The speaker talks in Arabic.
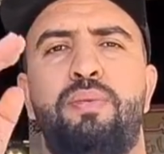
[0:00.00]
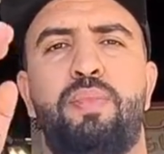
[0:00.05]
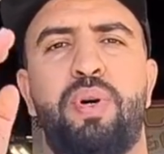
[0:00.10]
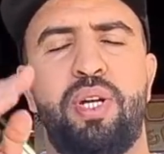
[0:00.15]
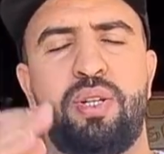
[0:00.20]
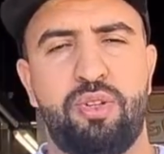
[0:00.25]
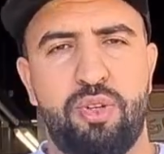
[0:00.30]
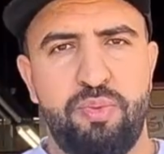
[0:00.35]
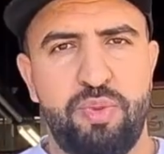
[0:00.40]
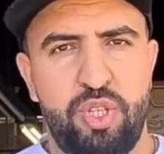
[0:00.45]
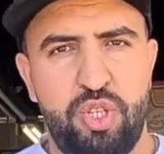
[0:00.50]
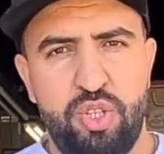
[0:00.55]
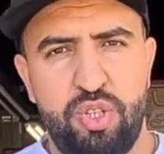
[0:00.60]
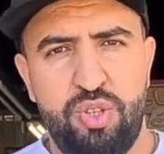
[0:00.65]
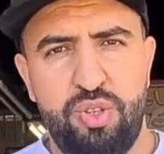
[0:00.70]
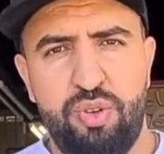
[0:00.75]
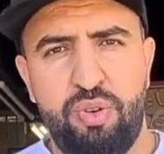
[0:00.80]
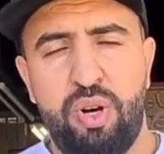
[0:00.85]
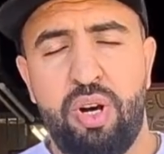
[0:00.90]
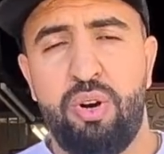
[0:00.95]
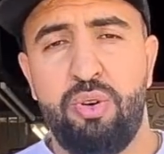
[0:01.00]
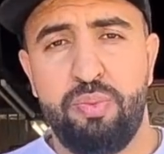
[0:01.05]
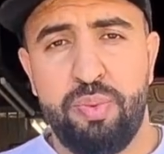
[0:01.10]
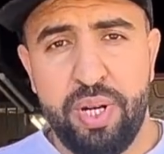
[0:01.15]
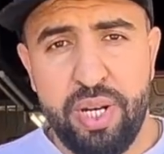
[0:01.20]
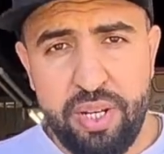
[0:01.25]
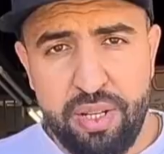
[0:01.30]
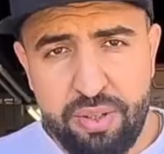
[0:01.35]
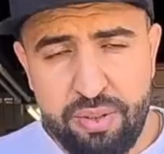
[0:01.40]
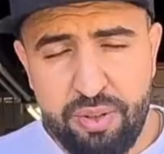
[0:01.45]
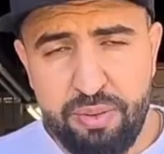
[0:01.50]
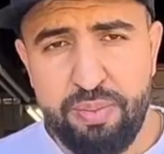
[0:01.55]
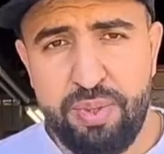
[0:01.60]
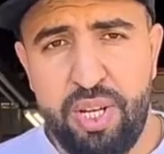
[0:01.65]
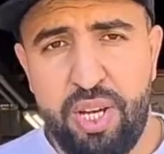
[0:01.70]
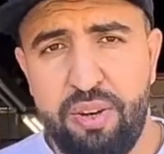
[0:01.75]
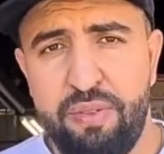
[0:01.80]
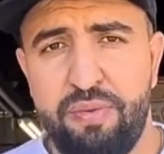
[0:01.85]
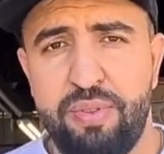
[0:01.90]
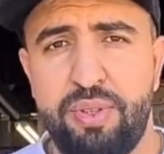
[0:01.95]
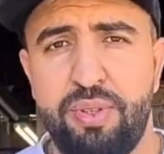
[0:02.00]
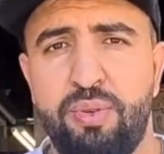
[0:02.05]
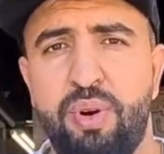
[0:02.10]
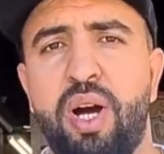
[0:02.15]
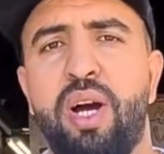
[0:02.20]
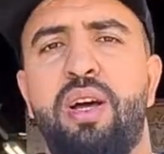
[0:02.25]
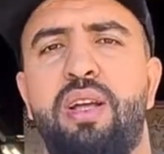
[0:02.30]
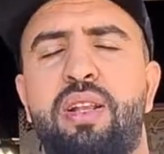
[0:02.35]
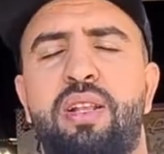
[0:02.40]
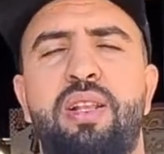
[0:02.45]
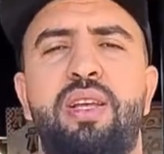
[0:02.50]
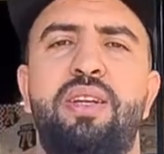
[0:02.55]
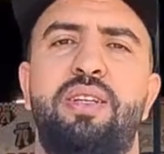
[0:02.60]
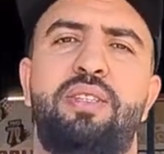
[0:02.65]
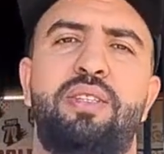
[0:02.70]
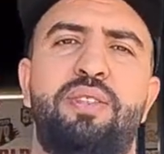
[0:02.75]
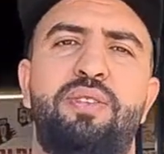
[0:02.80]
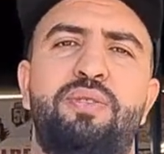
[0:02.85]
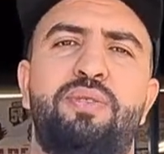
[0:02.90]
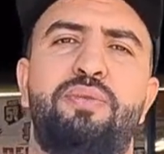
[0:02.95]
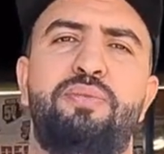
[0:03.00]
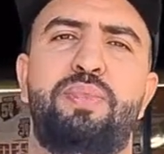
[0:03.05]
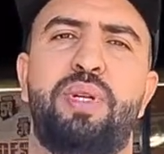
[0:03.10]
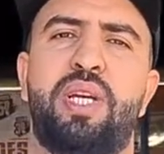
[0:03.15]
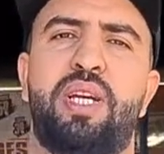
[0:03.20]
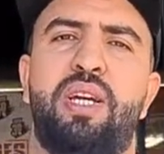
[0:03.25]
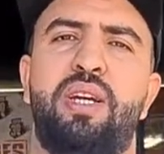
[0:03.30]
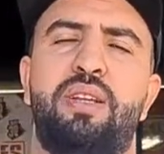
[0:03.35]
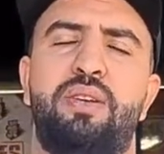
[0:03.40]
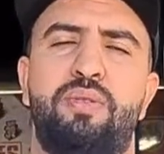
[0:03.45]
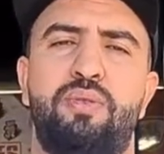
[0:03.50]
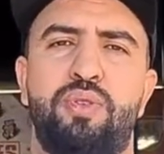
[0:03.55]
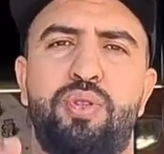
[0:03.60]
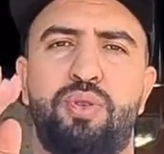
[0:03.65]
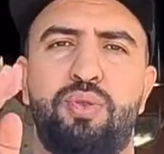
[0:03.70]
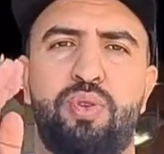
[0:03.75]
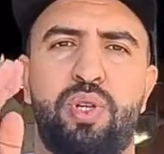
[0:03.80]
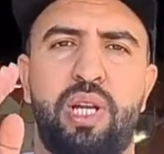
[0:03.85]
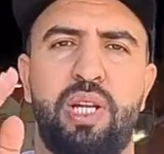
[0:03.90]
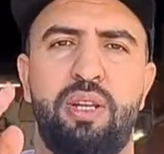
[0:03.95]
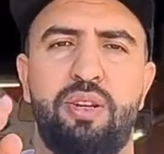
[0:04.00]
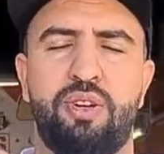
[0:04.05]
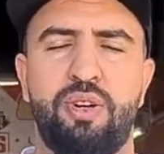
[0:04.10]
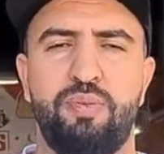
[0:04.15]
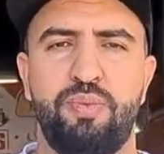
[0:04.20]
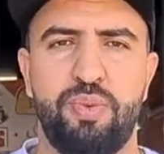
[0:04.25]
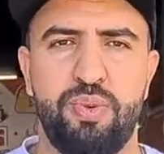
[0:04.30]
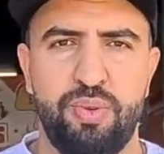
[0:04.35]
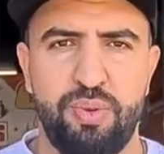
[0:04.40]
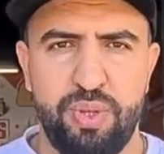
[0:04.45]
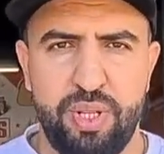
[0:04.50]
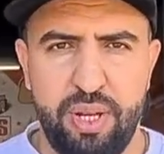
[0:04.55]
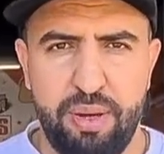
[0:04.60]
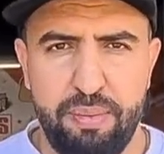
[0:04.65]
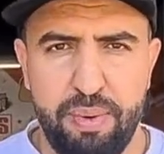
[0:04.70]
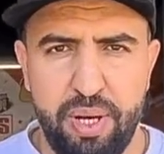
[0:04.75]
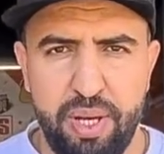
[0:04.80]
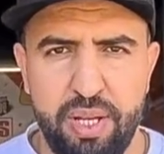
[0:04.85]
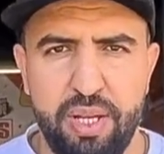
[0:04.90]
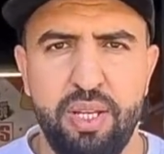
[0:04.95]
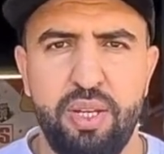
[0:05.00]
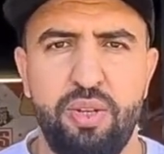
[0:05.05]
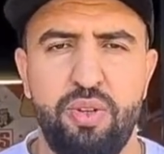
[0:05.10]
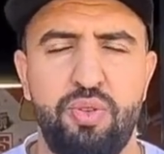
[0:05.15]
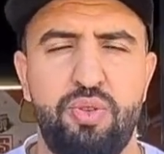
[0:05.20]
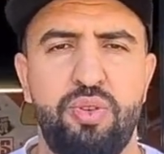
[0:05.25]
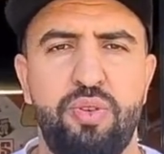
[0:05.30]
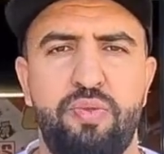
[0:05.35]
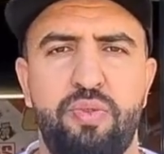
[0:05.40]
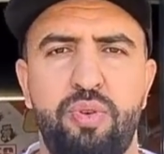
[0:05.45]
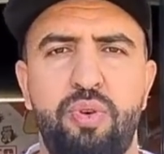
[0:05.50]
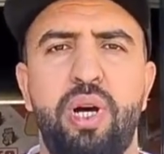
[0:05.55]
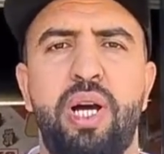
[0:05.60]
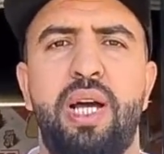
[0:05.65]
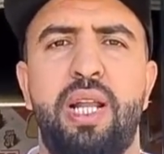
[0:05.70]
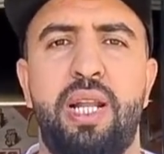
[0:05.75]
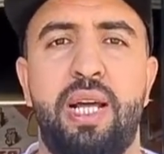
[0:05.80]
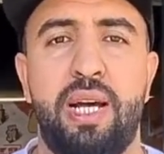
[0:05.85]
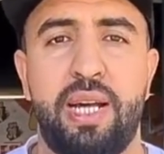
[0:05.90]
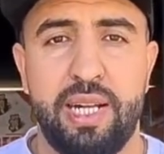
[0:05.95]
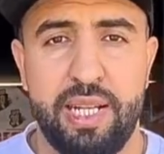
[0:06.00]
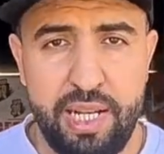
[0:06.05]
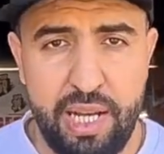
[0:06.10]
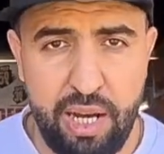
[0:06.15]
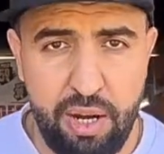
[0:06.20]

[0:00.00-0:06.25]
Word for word: بغيتكم تشجعوها وبغيتكم تحفزوها الله يجازيكم بخير وشكرا لكم ودابا نشوفوا العرض